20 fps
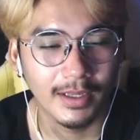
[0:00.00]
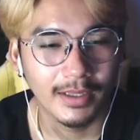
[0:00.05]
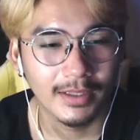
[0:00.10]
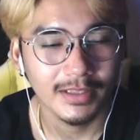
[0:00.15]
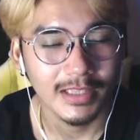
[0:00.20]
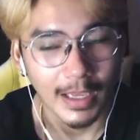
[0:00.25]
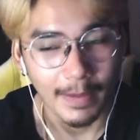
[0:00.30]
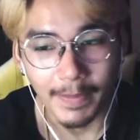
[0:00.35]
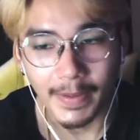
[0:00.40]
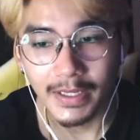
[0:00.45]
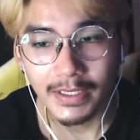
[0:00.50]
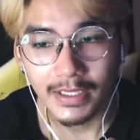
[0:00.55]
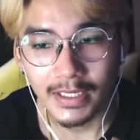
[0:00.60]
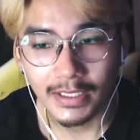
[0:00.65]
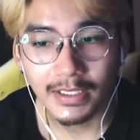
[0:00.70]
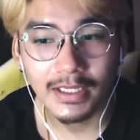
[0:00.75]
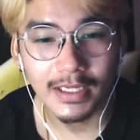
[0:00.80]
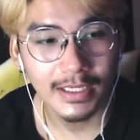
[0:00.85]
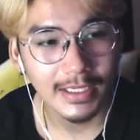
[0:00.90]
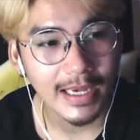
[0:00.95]
แต่เพิ่งนึก
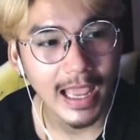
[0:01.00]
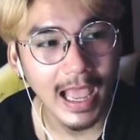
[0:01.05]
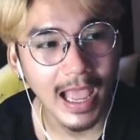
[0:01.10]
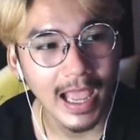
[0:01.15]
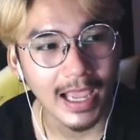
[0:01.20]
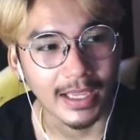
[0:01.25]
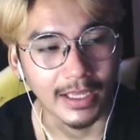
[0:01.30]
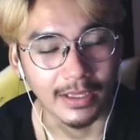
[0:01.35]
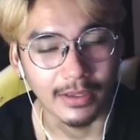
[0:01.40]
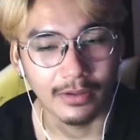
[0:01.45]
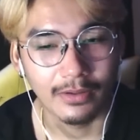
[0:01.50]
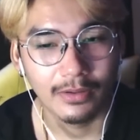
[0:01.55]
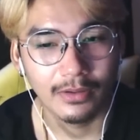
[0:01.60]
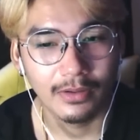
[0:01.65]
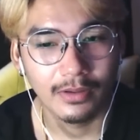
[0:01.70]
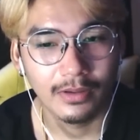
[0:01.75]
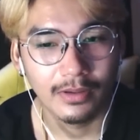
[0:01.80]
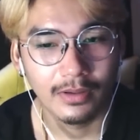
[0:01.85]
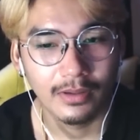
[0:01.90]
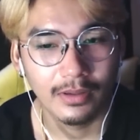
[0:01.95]
ขึ้นได้
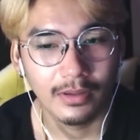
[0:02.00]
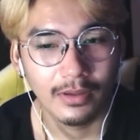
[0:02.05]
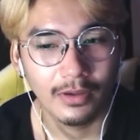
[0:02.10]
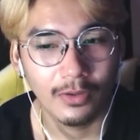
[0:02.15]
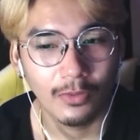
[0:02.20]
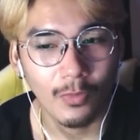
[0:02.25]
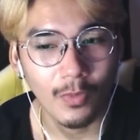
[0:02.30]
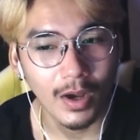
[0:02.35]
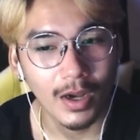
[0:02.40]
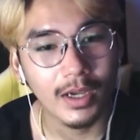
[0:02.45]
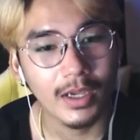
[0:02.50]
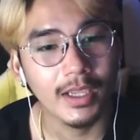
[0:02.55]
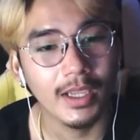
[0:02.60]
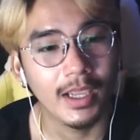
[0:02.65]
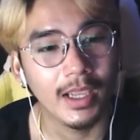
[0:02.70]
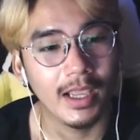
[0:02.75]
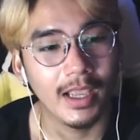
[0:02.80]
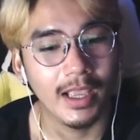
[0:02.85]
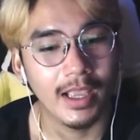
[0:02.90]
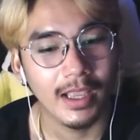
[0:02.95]
ว่าเฮ้ย
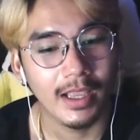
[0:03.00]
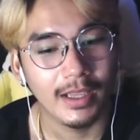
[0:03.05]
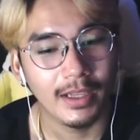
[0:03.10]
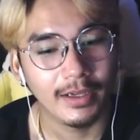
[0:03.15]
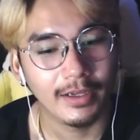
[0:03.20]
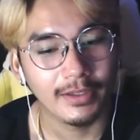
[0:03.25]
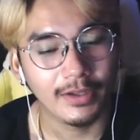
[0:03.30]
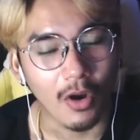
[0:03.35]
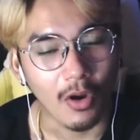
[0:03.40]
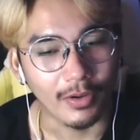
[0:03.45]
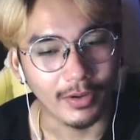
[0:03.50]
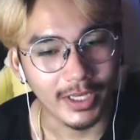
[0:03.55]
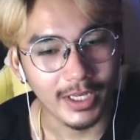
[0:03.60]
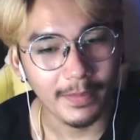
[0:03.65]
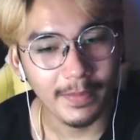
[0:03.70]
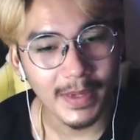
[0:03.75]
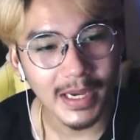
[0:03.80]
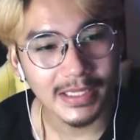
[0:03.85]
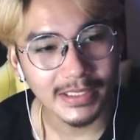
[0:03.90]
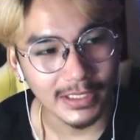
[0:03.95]
ก่อนที่
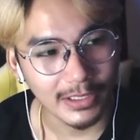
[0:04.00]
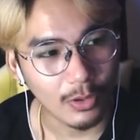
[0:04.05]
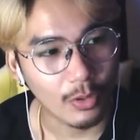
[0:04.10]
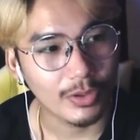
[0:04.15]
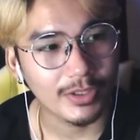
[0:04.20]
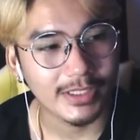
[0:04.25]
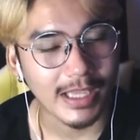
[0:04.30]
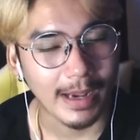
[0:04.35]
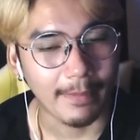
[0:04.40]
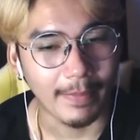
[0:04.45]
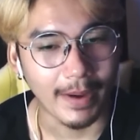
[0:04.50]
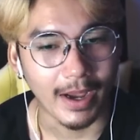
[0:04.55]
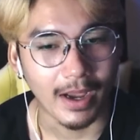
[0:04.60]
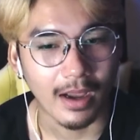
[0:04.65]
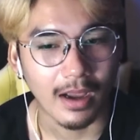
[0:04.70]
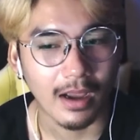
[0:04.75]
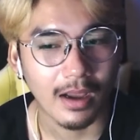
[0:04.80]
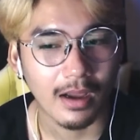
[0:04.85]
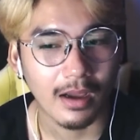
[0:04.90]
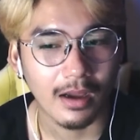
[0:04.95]
เพื่อนจะโดนจับอะ
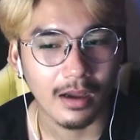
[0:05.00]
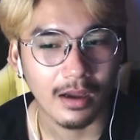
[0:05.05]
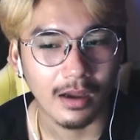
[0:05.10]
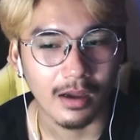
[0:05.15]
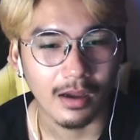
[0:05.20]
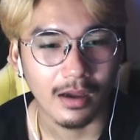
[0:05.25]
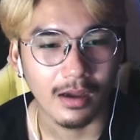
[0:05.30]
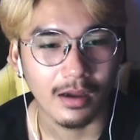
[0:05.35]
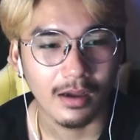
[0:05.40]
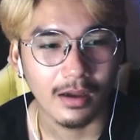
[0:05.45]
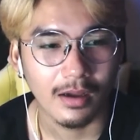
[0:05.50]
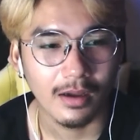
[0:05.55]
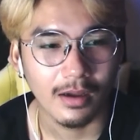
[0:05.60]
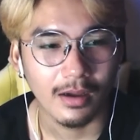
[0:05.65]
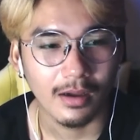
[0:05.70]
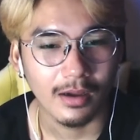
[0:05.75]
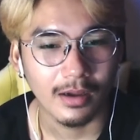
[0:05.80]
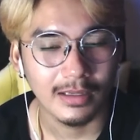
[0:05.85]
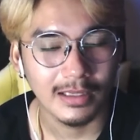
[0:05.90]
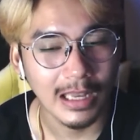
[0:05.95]

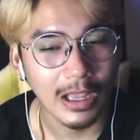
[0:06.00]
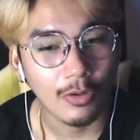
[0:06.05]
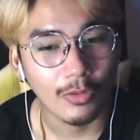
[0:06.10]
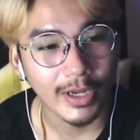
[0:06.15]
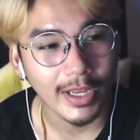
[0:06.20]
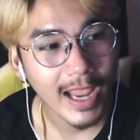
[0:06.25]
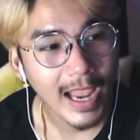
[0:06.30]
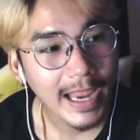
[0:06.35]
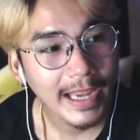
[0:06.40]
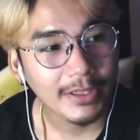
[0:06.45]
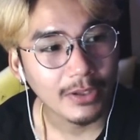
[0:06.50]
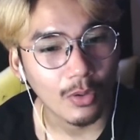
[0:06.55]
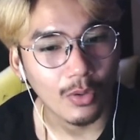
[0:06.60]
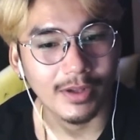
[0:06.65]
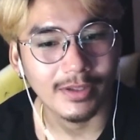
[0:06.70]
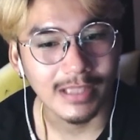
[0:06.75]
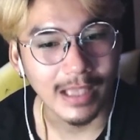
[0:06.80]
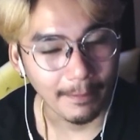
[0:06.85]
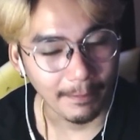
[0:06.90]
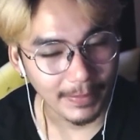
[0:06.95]
เราได้ให้โทร
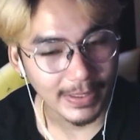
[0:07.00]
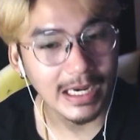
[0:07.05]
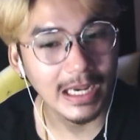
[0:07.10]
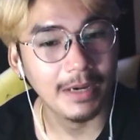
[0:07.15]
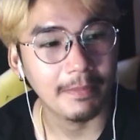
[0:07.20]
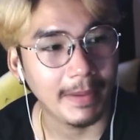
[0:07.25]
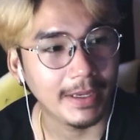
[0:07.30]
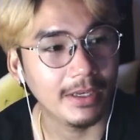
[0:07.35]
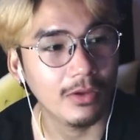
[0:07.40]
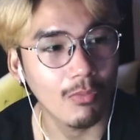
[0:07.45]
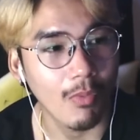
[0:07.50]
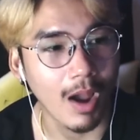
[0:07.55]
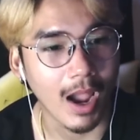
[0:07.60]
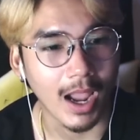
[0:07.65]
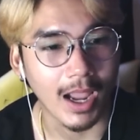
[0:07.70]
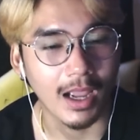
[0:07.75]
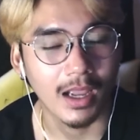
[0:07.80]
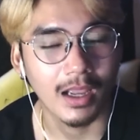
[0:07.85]
ศัพท์เพื่อนไปนี่หว่า